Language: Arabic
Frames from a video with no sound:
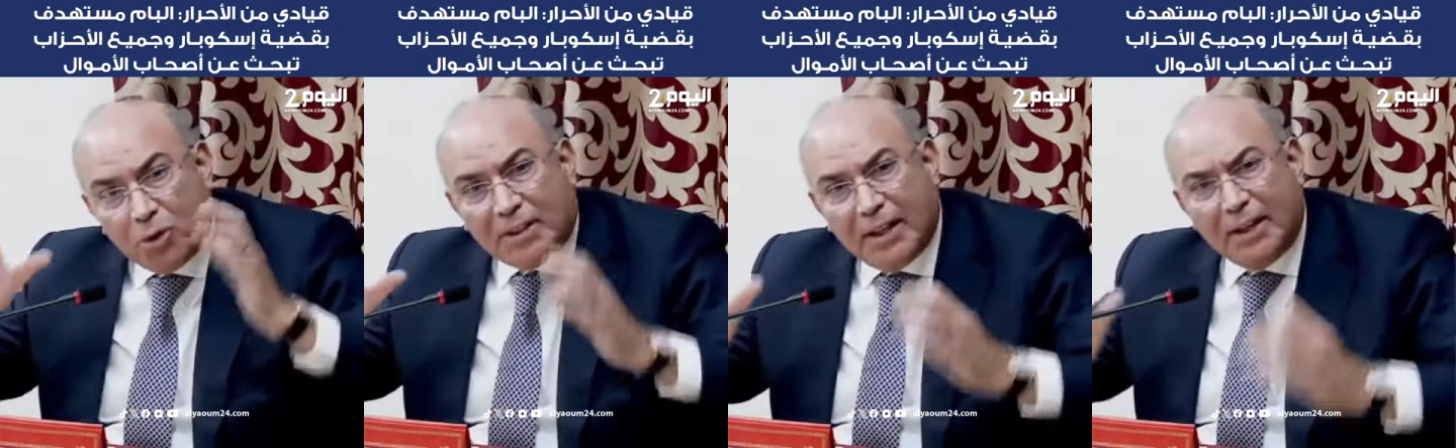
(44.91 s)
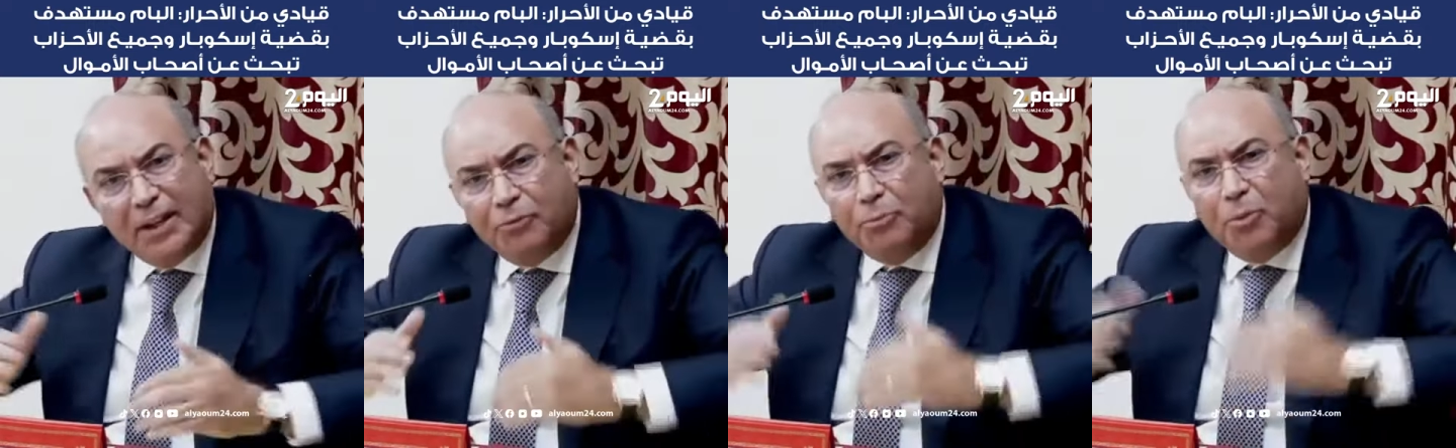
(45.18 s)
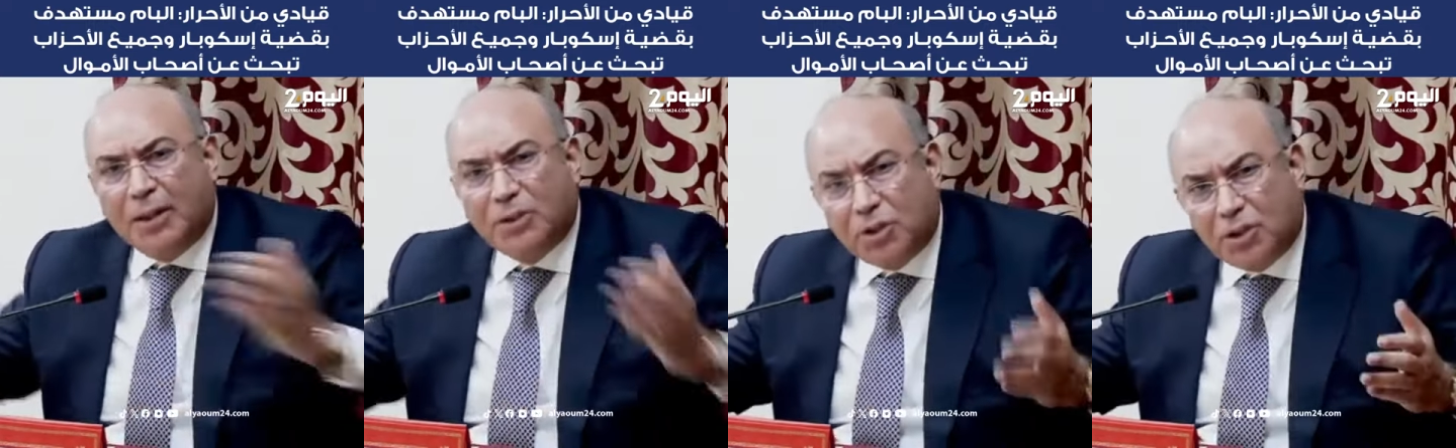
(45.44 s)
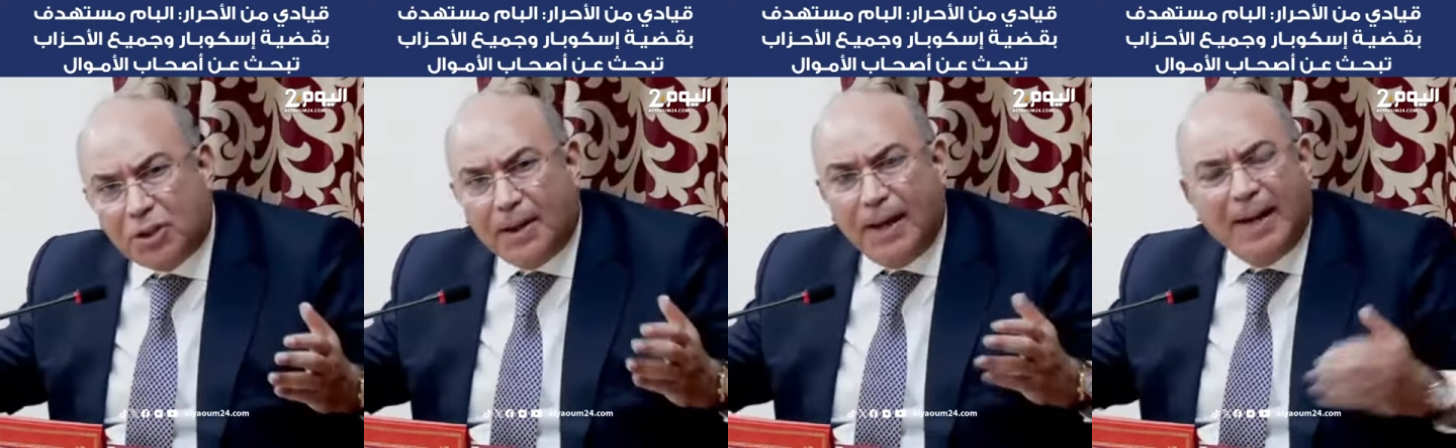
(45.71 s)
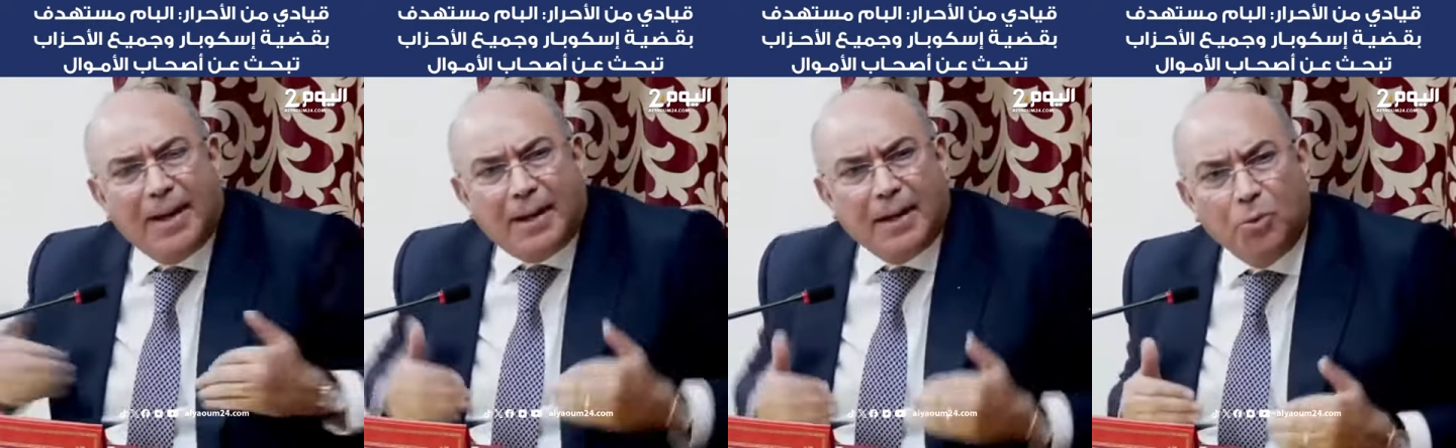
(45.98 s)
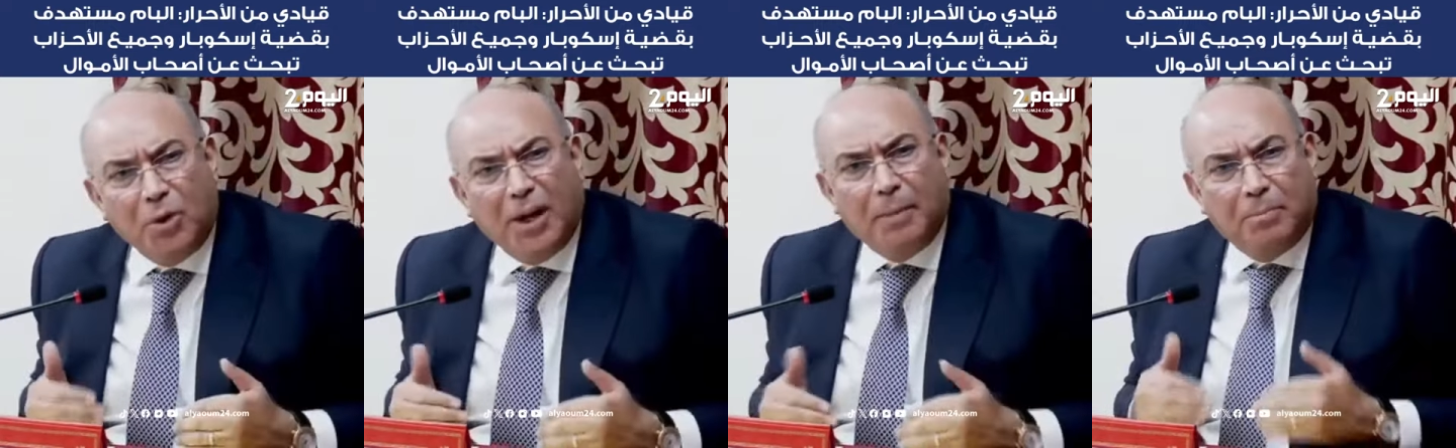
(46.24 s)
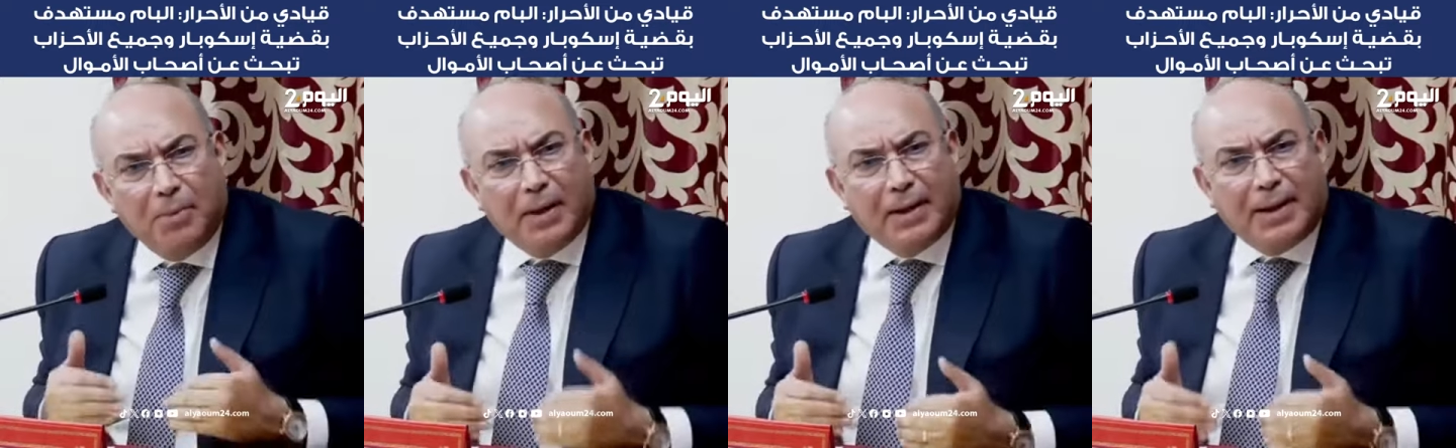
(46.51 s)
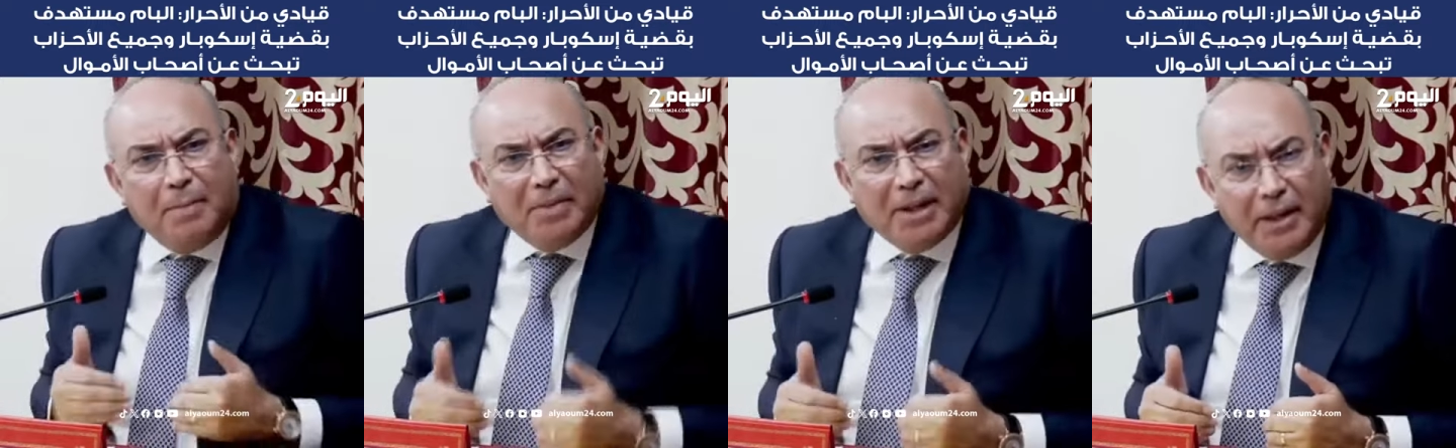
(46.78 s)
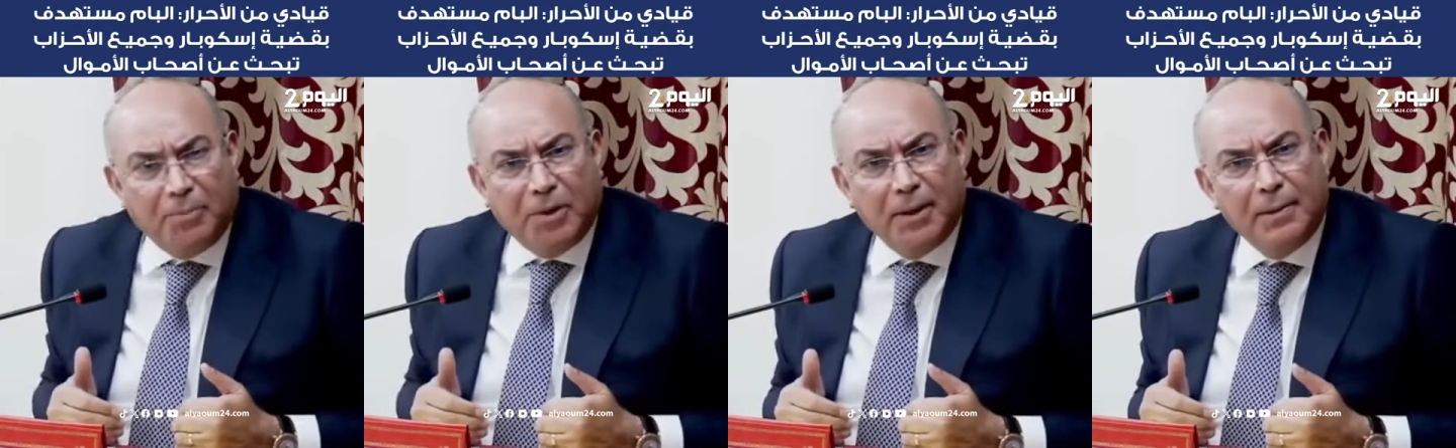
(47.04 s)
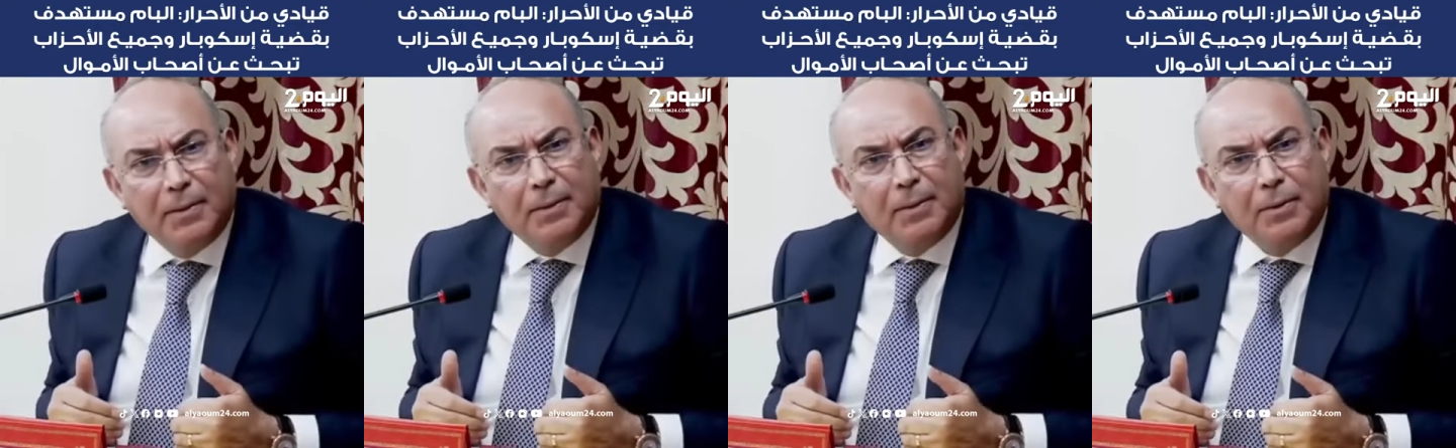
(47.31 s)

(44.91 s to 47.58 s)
مستهدف بواحد الشكل انا كنقولها كمغربي